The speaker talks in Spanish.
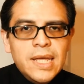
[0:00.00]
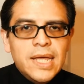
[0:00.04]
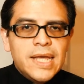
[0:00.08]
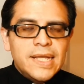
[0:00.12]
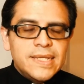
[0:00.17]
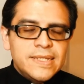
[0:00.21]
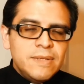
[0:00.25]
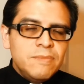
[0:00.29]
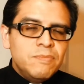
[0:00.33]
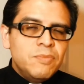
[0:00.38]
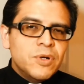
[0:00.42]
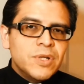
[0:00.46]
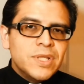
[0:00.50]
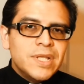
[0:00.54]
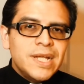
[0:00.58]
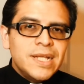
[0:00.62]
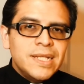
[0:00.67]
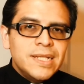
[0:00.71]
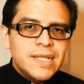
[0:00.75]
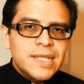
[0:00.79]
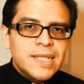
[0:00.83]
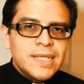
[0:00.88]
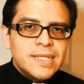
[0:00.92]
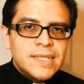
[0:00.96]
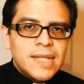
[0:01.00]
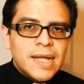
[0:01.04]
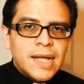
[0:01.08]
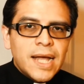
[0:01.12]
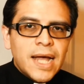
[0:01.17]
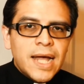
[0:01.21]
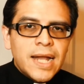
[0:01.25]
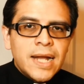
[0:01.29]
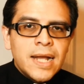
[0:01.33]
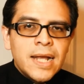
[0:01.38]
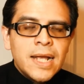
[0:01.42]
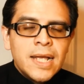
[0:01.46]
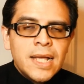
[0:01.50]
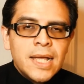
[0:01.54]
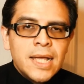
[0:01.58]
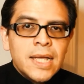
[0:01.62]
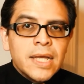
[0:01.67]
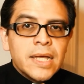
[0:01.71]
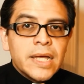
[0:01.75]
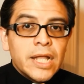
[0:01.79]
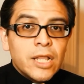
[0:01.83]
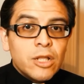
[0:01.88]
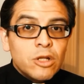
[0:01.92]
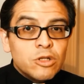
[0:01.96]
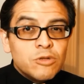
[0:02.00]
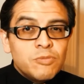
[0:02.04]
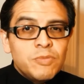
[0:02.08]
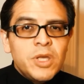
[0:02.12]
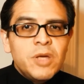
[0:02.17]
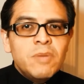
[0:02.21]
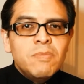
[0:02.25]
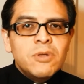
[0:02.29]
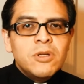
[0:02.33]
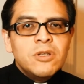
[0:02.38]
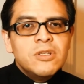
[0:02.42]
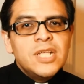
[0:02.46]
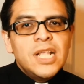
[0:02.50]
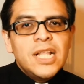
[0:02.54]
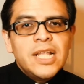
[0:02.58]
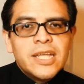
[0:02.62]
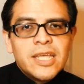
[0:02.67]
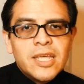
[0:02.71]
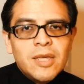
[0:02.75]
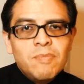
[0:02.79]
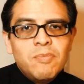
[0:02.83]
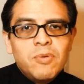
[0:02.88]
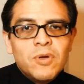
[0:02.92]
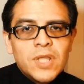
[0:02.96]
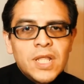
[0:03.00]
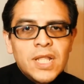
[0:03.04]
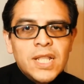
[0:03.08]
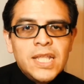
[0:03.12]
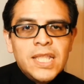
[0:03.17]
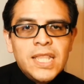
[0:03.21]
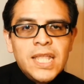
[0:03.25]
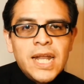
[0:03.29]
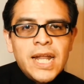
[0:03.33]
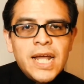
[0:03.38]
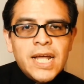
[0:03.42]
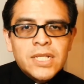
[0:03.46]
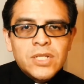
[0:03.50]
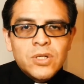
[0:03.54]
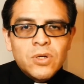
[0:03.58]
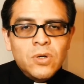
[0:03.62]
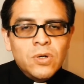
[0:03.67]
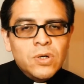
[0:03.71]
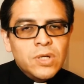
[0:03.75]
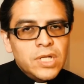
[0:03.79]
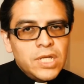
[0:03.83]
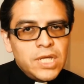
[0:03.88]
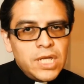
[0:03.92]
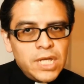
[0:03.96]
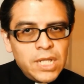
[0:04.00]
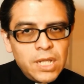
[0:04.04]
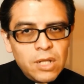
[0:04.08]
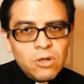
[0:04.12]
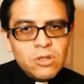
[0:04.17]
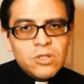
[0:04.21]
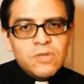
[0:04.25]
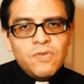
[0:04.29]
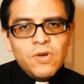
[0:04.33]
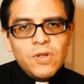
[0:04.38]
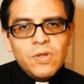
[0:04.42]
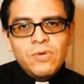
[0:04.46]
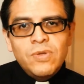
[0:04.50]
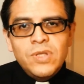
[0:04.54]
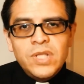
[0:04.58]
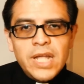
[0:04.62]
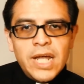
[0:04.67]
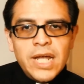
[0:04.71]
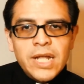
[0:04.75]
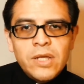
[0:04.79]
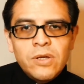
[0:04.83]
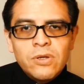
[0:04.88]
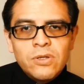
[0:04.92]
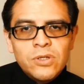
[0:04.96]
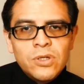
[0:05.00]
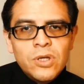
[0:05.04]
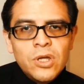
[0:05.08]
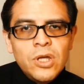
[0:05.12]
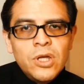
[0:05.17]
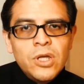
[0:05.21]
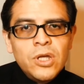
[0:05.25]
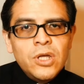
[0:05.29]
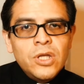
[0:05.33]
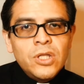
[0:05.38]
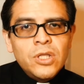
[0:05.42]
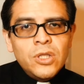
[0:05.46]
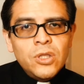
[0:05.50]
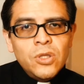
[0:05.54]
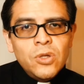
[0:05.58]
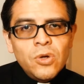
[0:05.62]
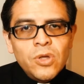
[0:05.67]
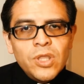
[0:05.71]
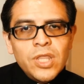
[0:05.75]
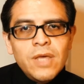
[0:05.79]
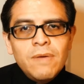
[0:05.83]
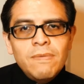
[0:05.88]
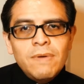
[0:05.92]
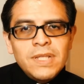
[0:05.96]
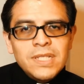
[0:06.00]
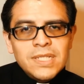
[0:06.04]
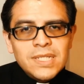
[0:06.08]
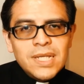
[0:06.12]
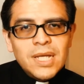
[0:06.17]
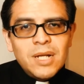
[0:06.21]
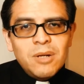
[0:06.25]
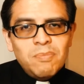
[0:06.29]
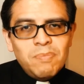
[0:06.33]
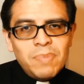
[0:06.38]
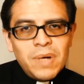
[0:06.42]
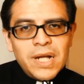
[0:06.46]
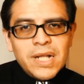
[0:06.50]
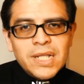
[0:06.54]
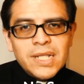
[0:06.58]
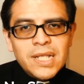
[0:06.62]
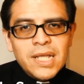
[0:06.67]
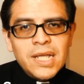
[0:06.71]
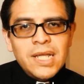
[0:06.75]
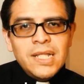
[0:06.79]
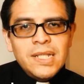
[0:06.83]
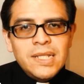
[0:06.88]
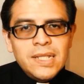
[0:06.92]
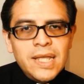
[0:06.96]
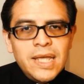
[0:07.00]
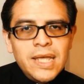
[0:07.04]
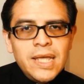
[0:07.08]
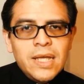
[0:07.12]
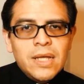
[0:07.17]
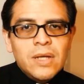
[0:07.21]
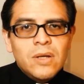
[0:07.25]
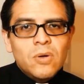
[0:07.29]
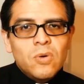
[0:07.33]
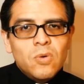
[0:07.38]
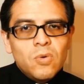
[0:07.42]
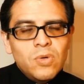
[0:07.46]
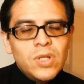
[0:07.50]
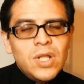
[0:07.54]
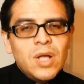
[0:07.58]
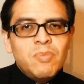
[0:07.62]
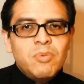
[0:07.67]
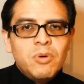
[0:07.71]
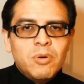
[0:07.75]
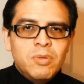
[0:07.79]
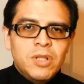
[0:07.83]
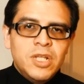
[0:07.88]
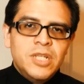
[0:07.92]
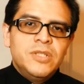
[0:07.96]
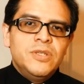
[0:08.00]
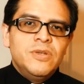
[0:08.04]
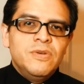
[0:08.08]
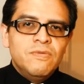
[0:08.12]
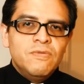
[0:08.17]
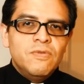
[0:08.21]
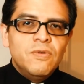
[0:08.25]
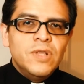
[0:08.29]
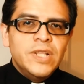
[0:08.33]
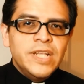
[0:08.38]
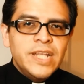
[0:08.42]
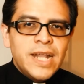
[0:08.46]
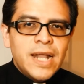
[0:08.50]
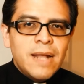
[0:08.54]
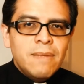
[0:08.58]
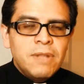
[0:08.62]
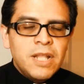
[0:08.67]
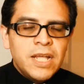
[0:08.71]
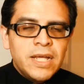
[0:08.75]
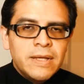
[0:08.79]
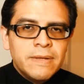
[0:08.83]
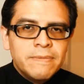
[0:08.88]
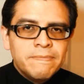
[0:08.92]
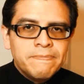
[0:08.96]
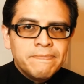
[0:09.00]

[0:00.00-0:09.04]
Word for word: Es importante destacar que los miembros del equipo de liderazgo y los voluntarios no deban ser parte de una población vulnerable,